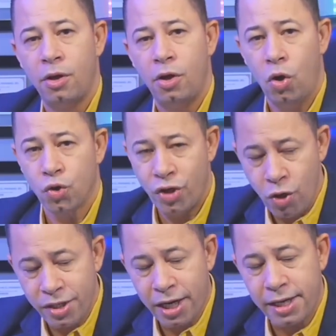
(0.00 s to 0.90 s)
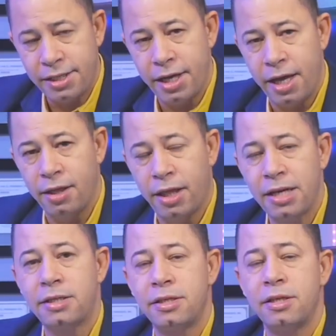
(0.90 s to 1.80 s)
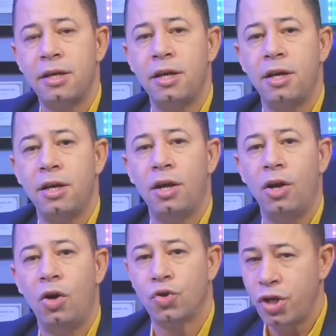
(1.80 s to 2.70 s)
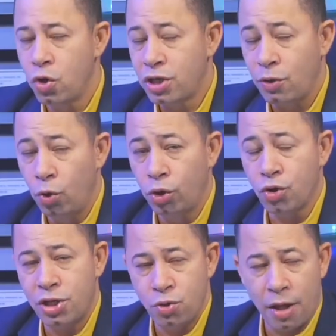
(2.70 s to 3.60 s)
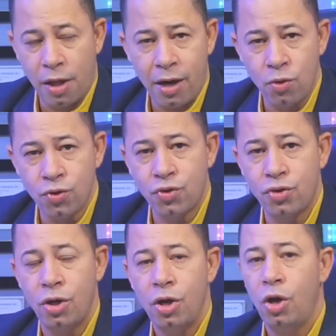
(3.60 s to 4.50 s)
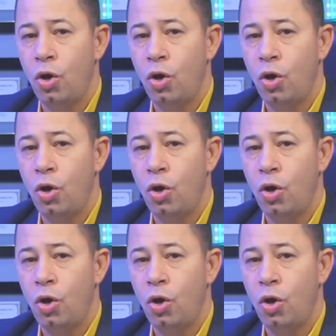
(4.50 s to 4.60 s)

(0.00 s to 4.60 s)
los hijos de residentes, los hijos adultos de ciudadanos,